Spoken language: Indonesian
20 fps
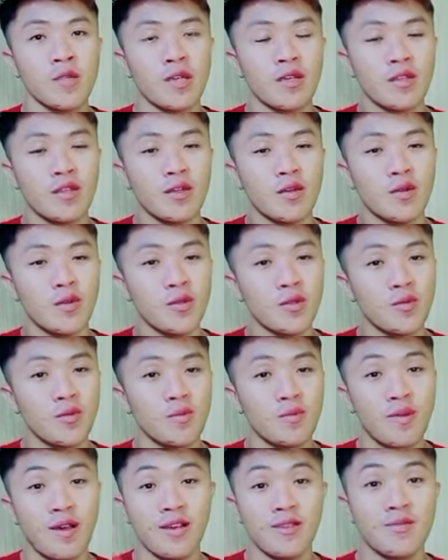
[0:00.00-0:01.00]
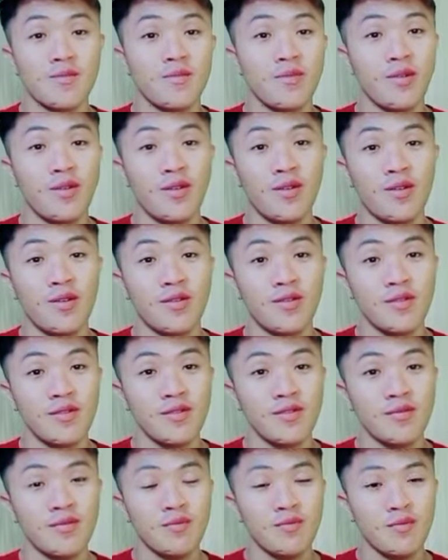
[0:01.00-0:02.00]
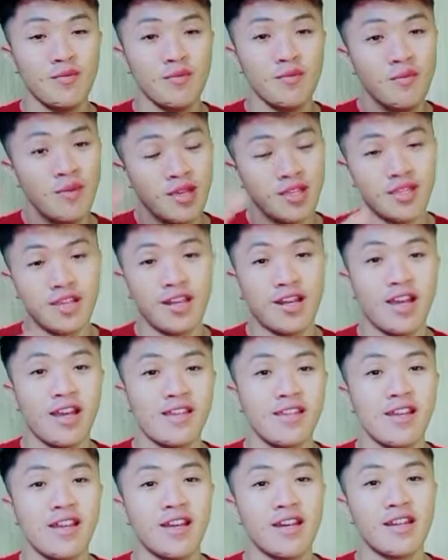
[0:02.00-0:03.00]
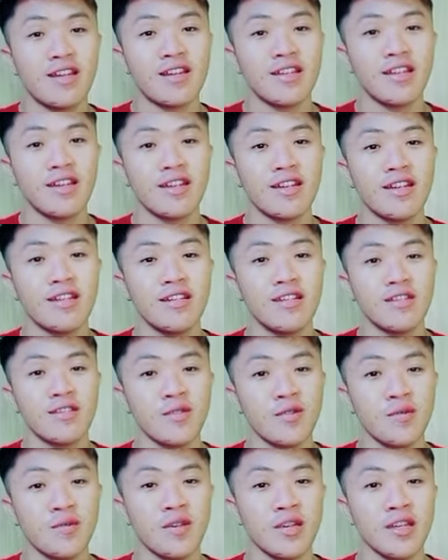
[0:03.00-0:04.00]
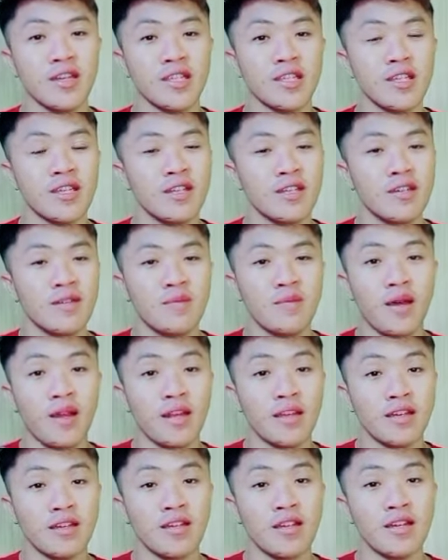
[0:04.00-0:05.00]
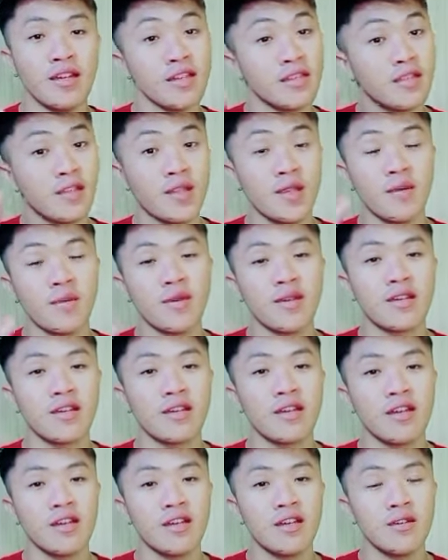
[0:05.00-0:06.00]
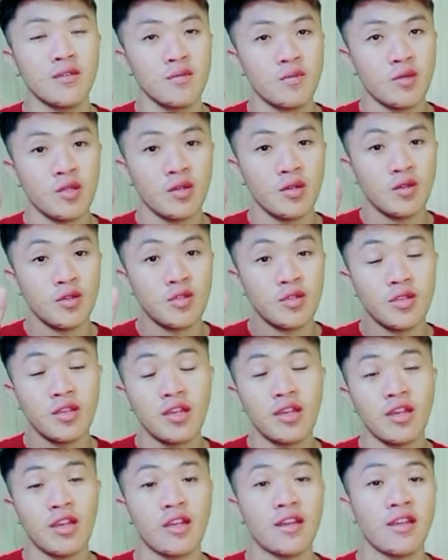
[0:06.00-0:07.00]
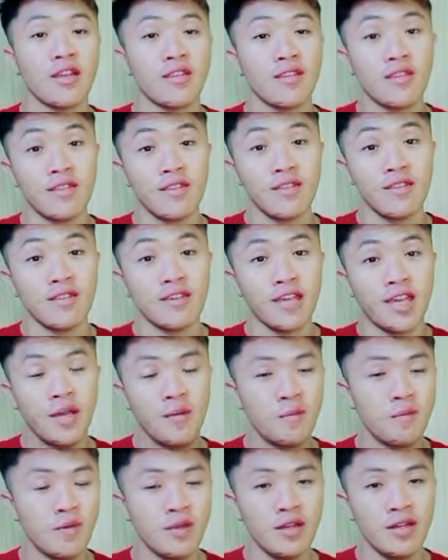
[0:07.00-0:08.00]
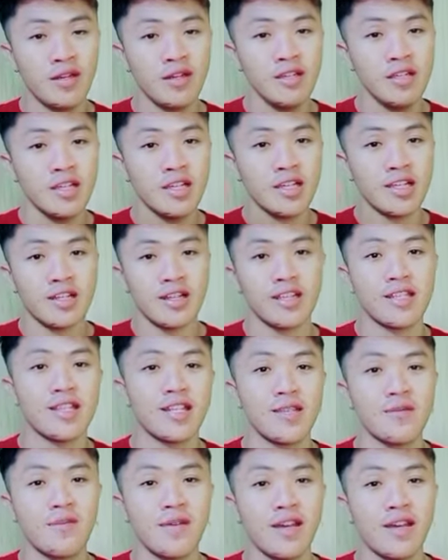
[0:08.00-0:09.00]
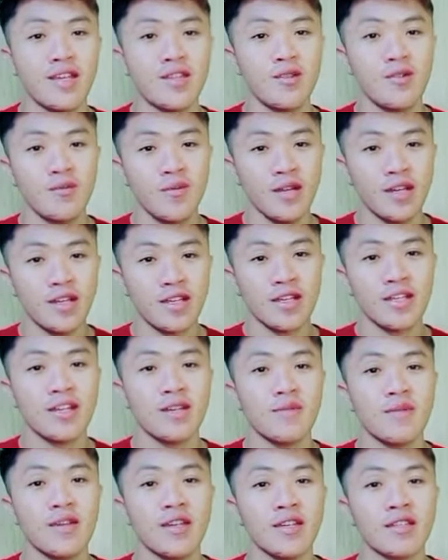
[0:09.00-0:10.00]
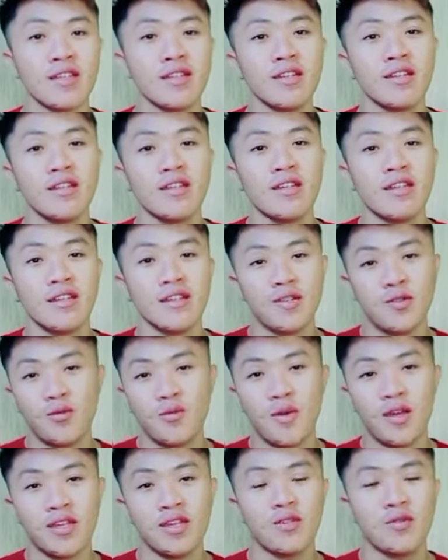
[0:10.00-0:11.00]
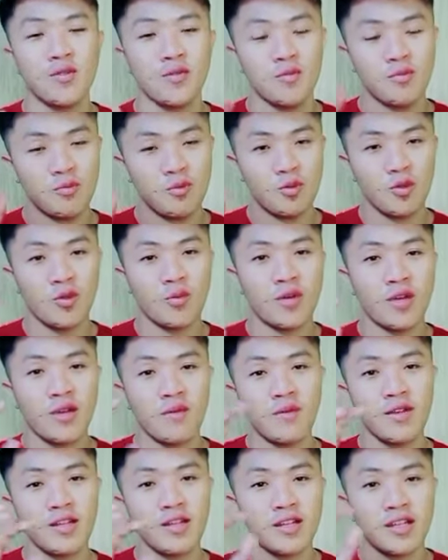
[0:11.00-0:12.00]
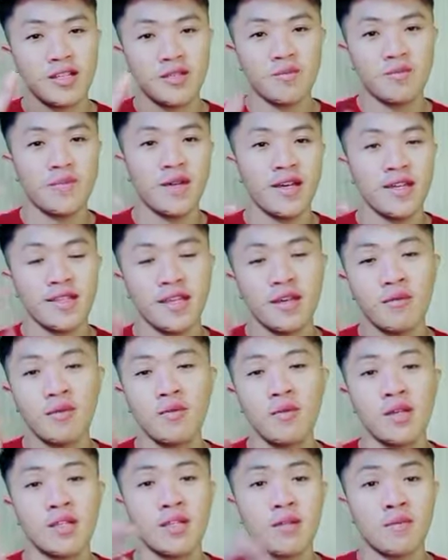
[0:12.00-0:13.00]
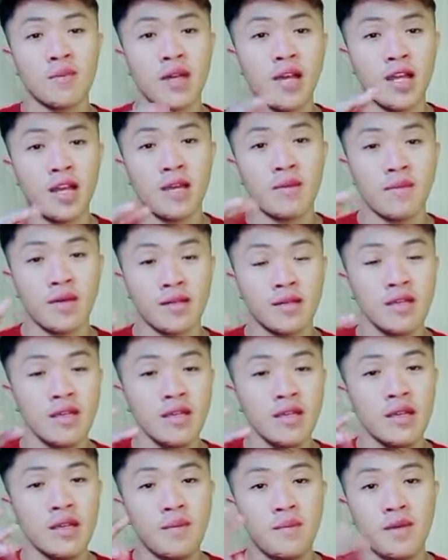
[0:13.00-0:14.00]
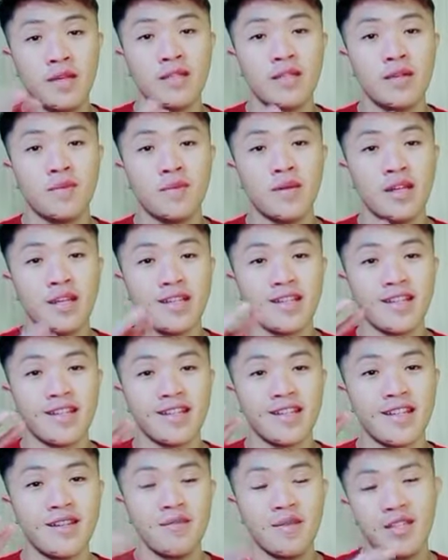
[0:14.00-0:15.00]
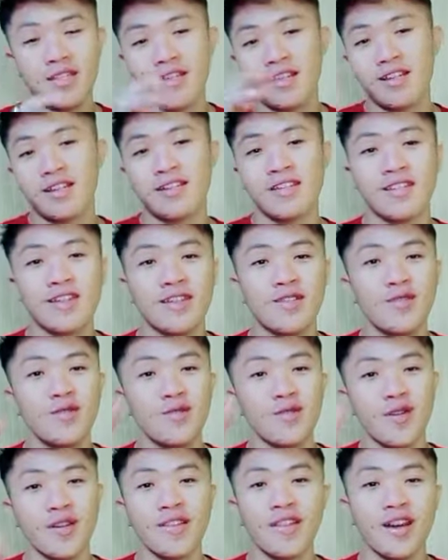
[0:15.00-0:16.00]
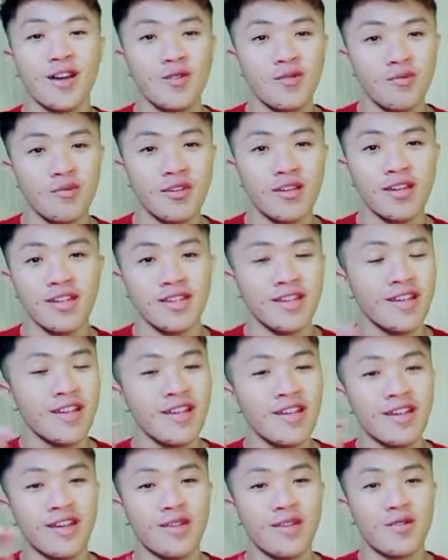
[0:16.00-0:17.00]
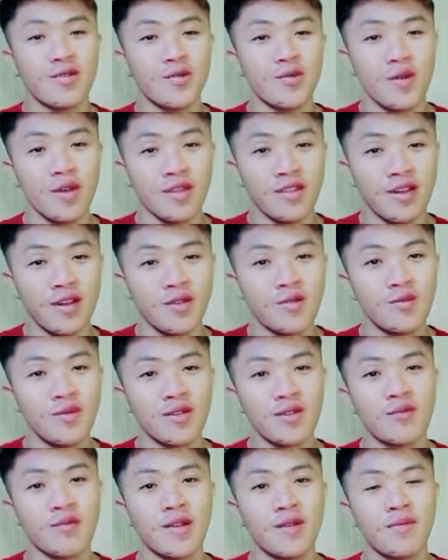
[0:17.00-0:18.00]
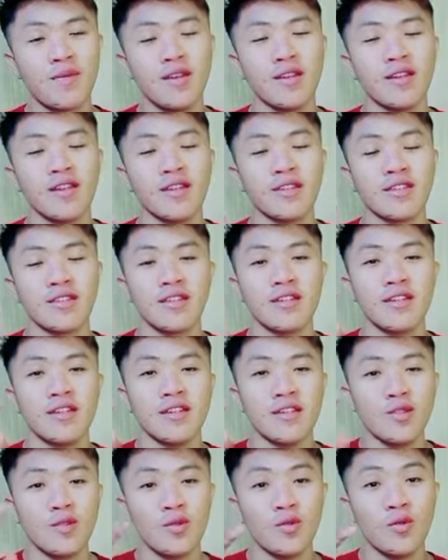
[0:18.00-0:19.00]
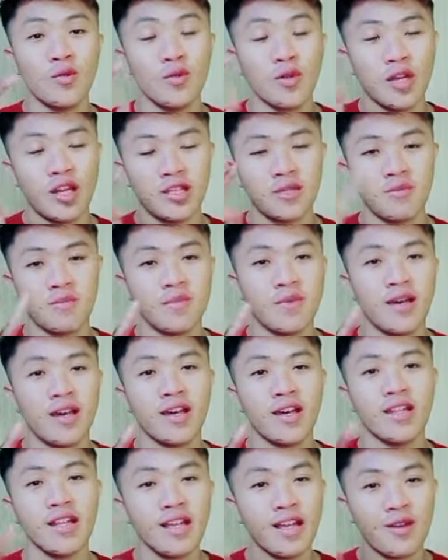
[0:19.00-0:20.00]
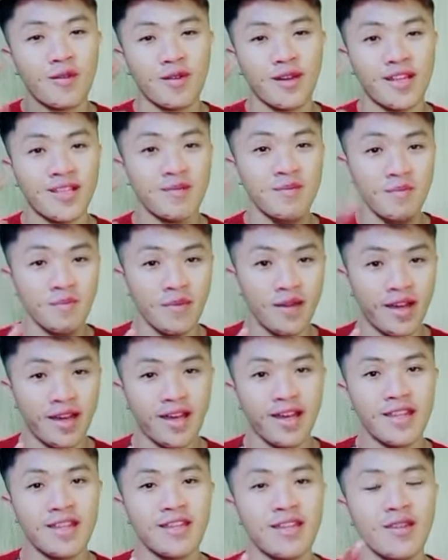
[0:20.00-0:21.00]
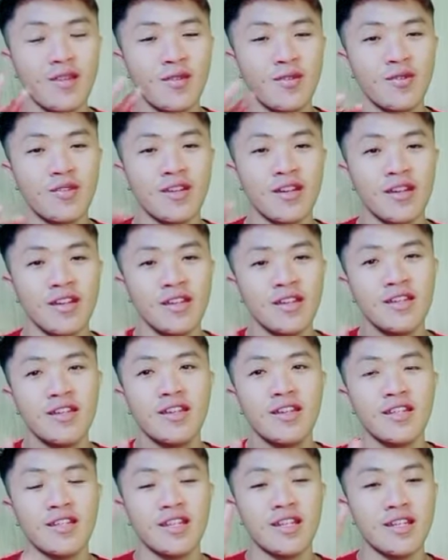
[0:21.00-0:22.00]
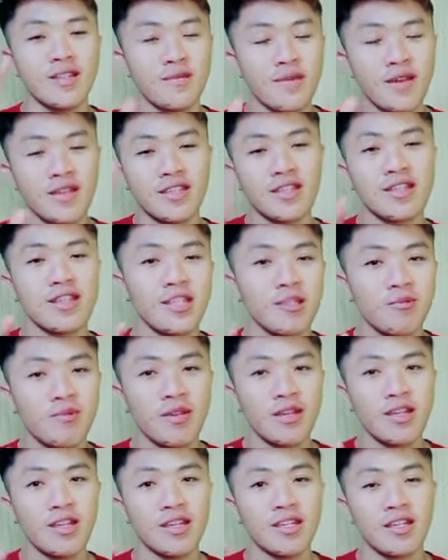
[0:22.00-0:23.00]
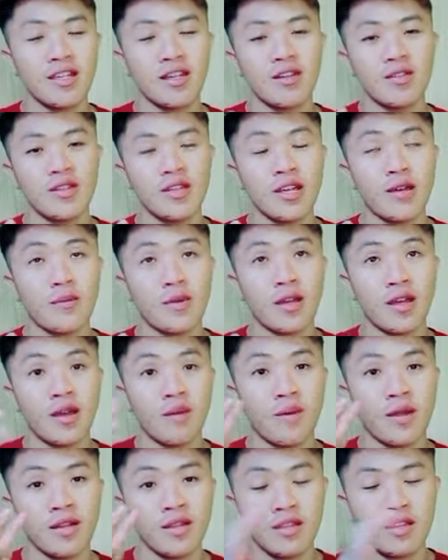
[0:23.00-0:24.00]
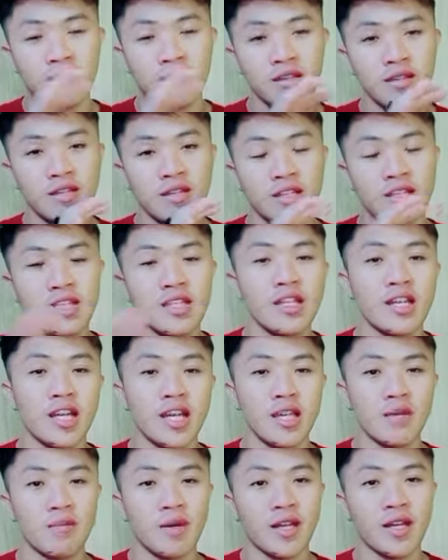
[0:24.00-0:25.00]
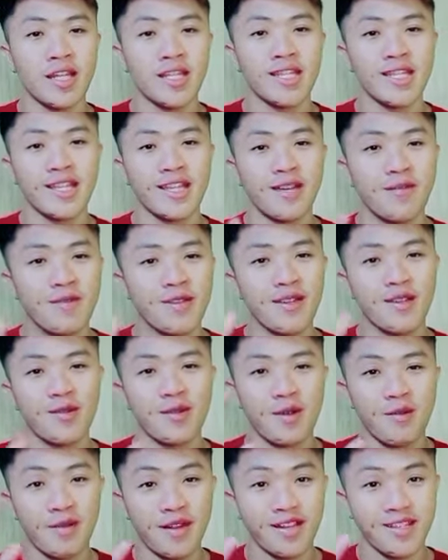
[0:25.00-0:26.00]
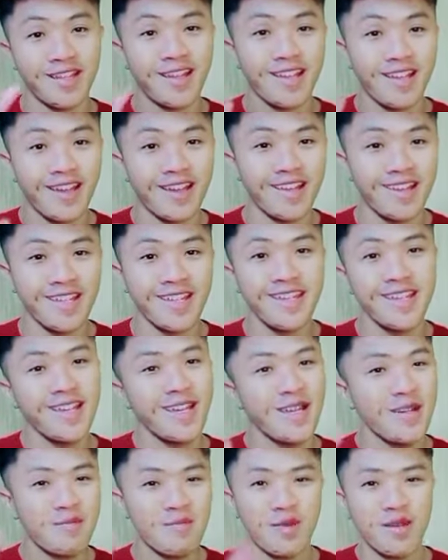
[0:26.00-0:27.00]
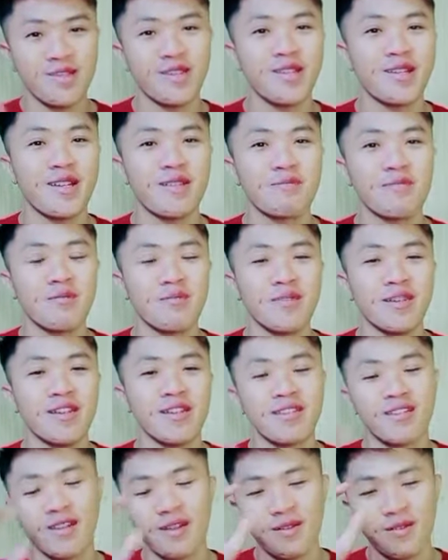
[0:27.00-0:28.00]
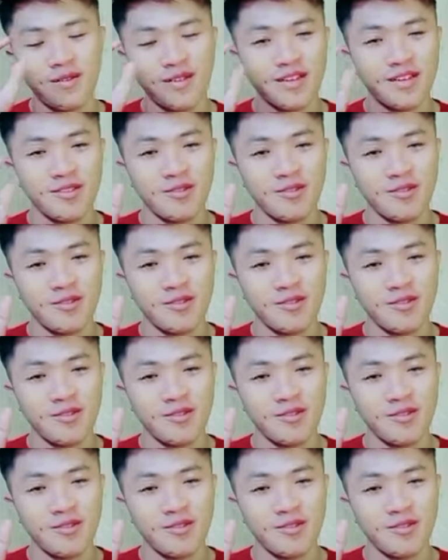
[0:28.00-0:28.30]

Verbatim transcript: terus paspor, masa layar ya kan itu BS paling enggak STTPK, terus rating Apple kelas 5 itu paling enggak best nah, supaya untuk mengambil kelas 4 tapi masa pengalaman masa belajarnya masa kerja itu 2 tahun best harus 2 tahun minimal best tuh kelas 4 kalau kelas 4 itu udah jadi masinis best kalau di kapal-kapal kecil lah ibaratnya tapi kalau kapal saya ini masih sama best kalau enggak